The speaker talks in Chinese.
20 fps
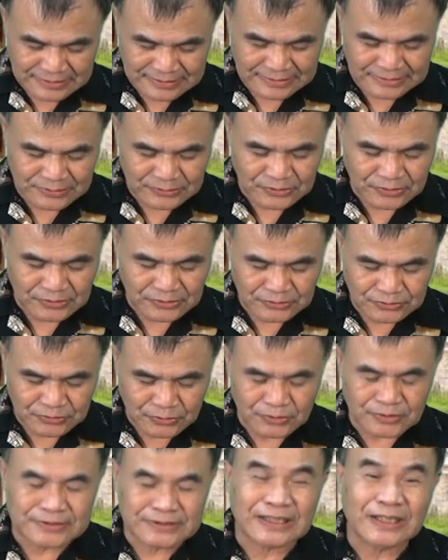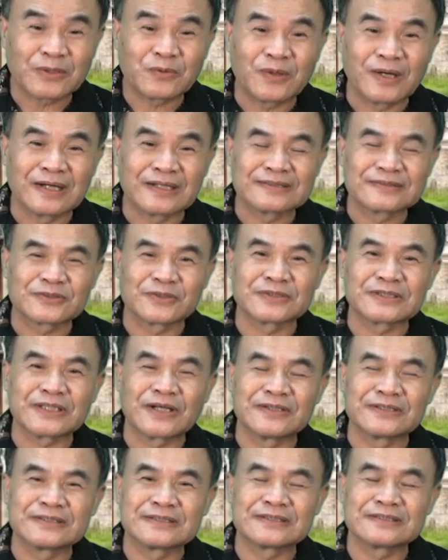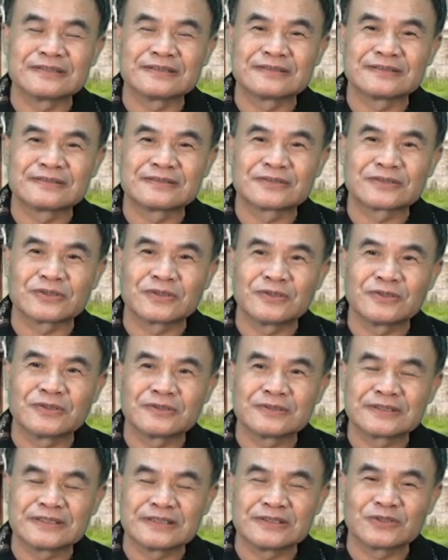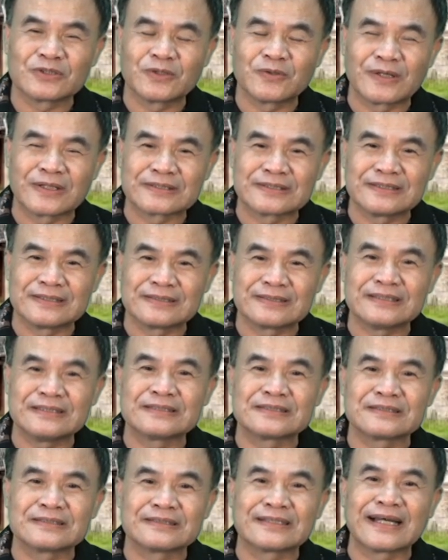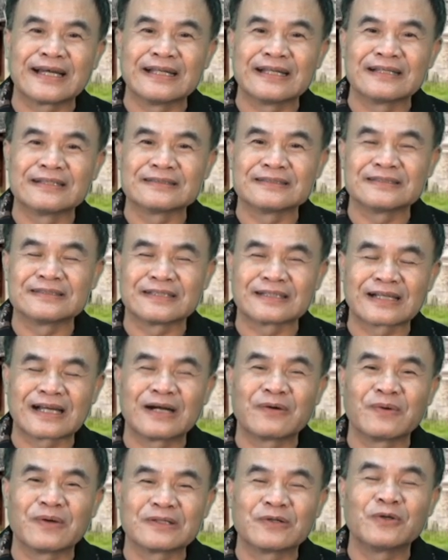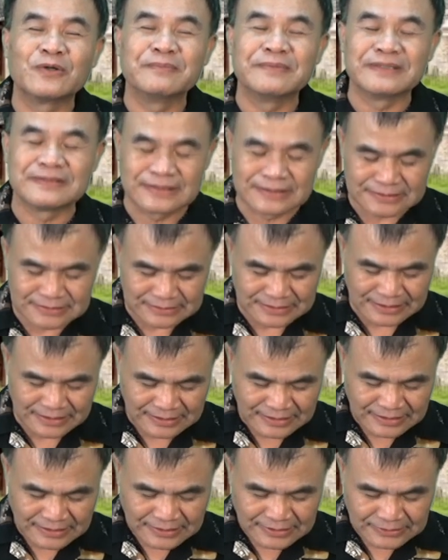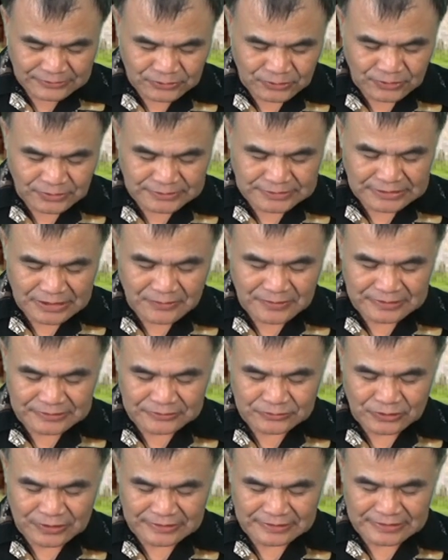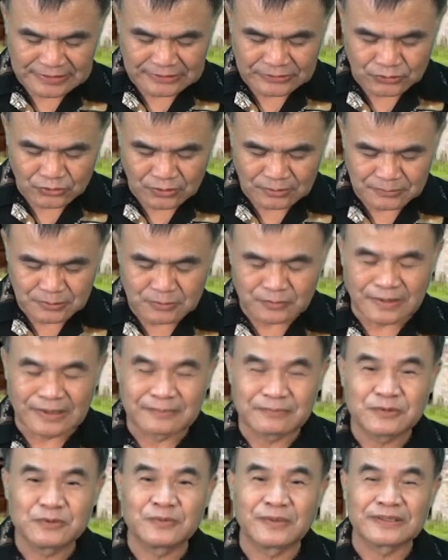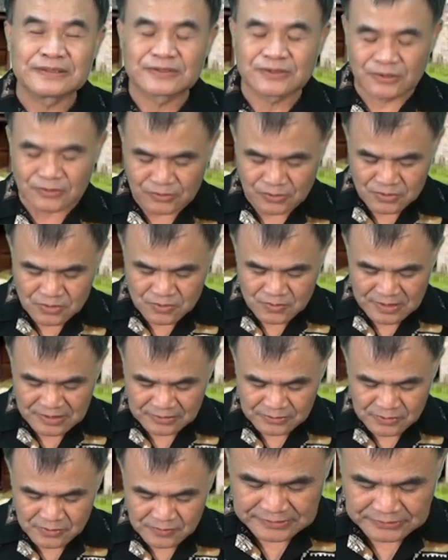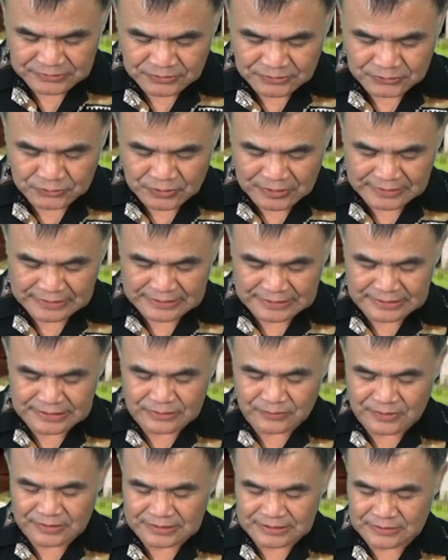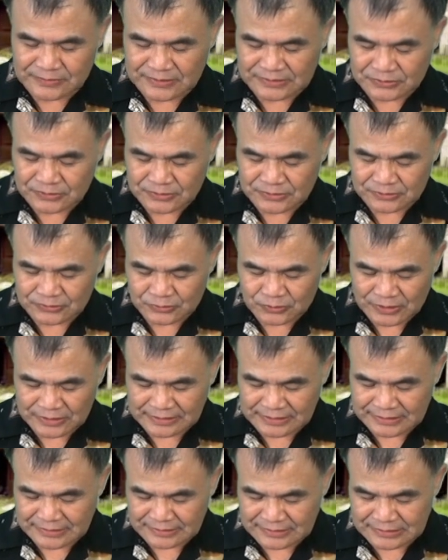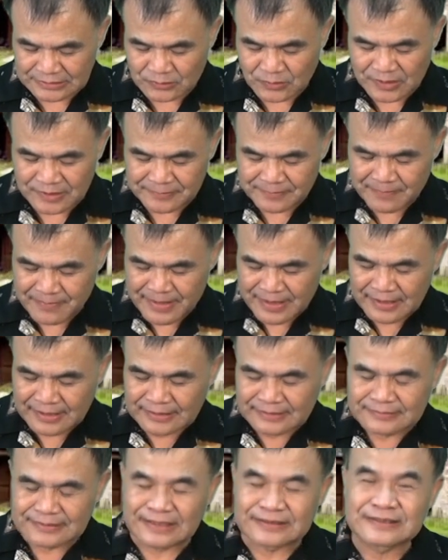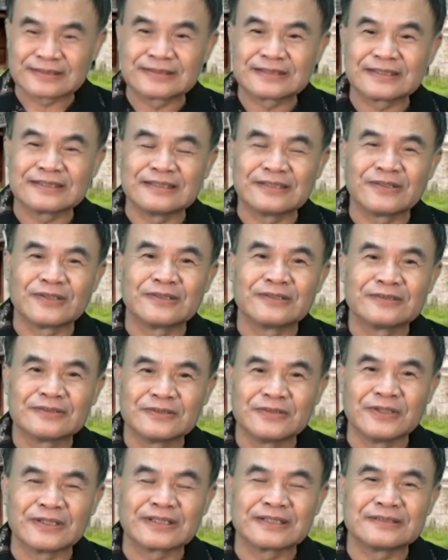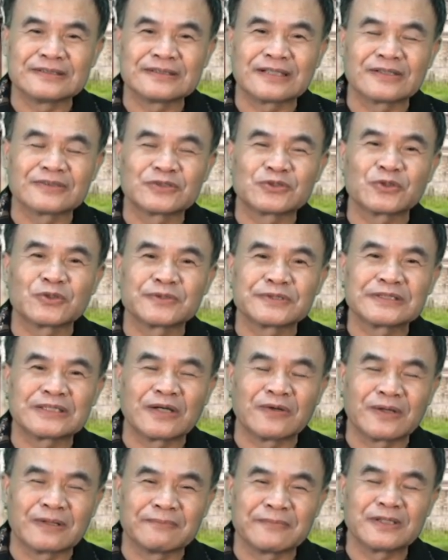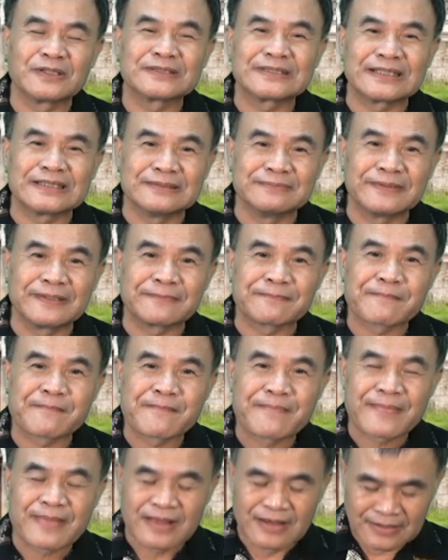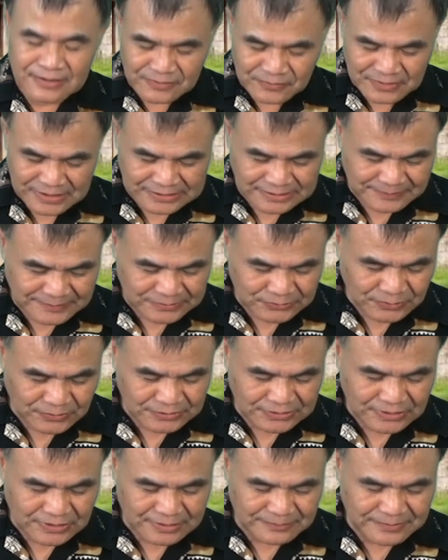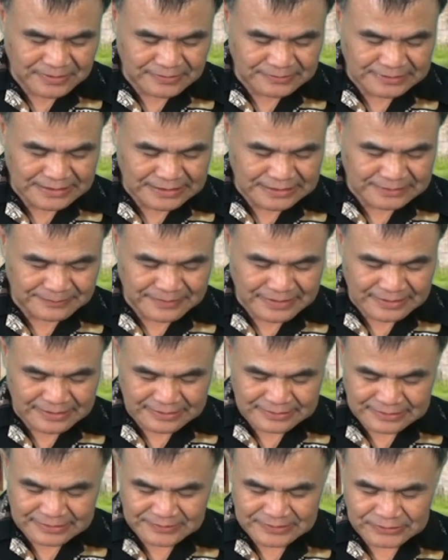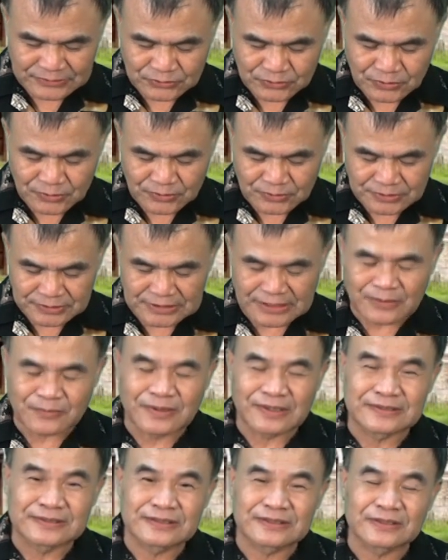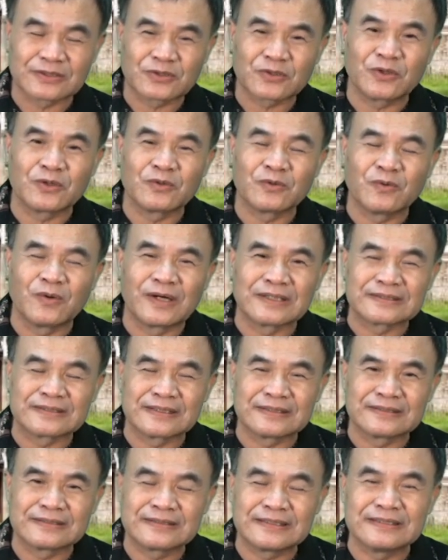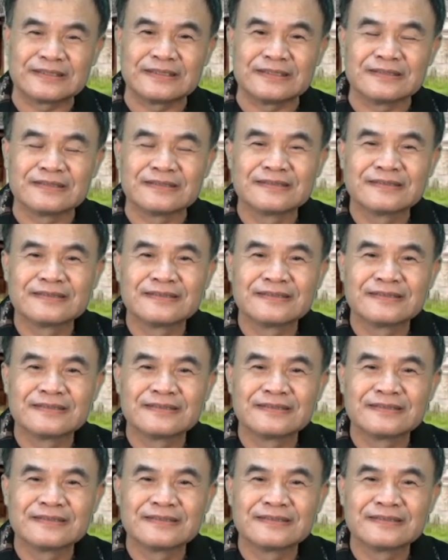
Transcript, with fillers: 啊，例如说周昭王，周昭王是周西周皇帝第四代了，第四康王后面第四代。周昭王传给周穆王，穆王之后共王，王之后传给义王，义王之后传给夷王。但是这里头有一个叫周孝王没有在里面，为什么周孝王没有在里面呢？因为周孝王是共王的弟弟，